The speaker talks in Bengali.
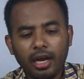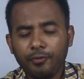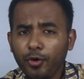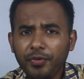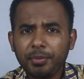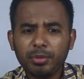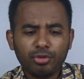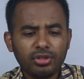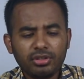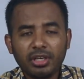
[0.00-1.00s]
আর ফোর ফিফটির
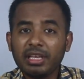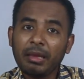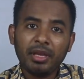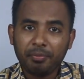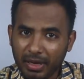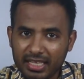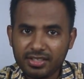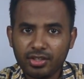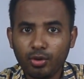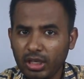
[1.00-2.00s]
মধ্যে হচ্ছে গেমিং প্লাস
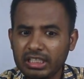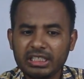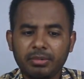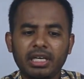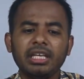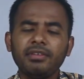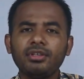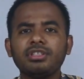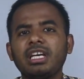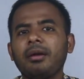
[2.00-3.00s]
ছিল ওটা দিতে পারেন ইভেন
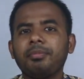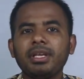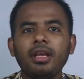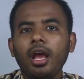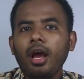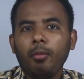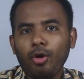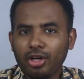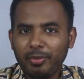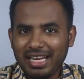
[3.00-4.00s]
হচ্ছে আপনি
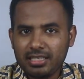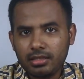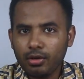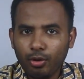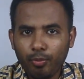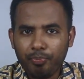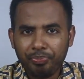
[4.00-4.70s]
মোটর ম্যাক্স দিয়েও